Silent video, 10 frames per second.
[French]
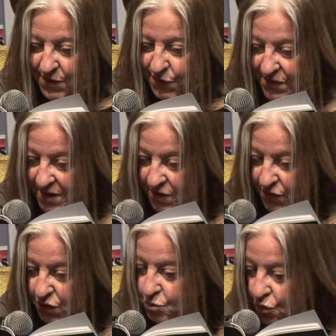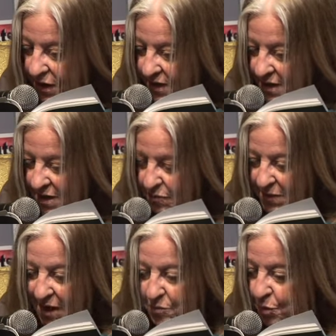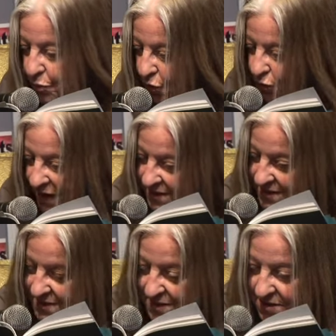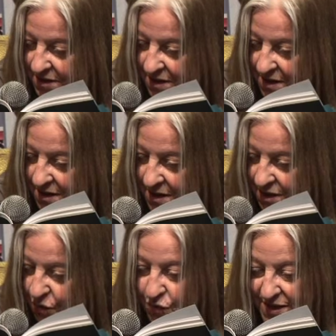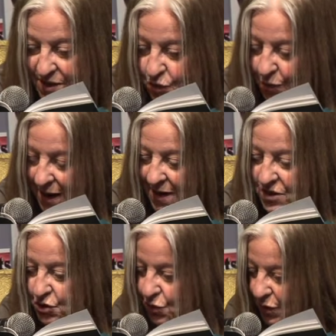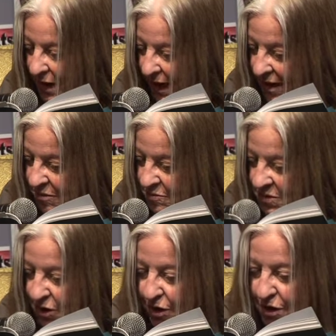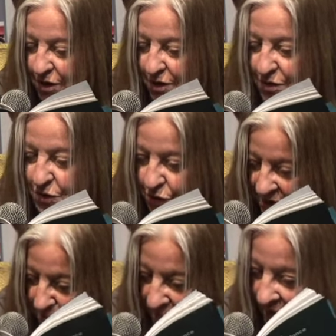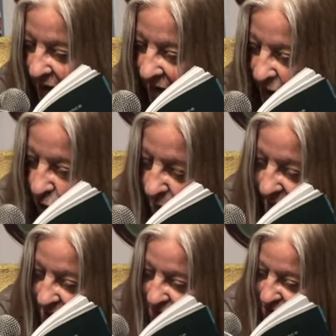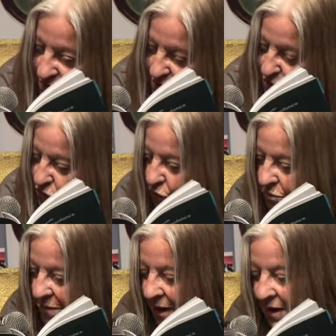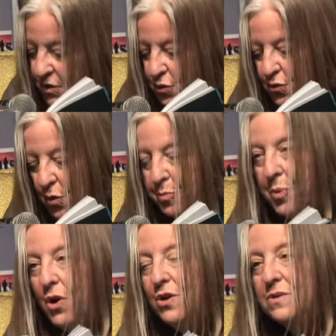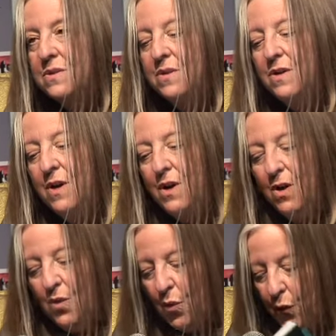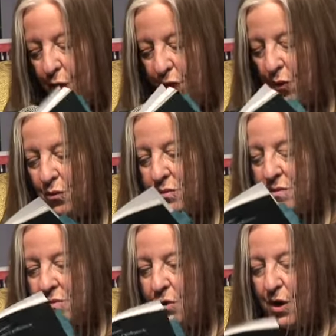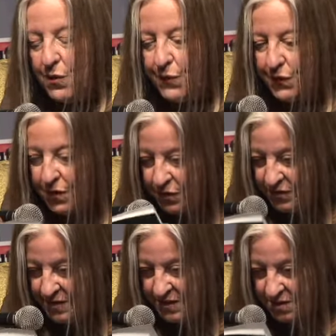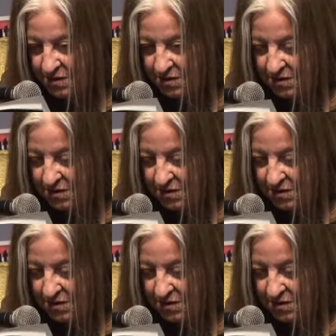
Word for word: Vivre, mourir, même prouesse, au dénouage de l'âme se libère la croyance, demain est une porte au fond de l'enfance,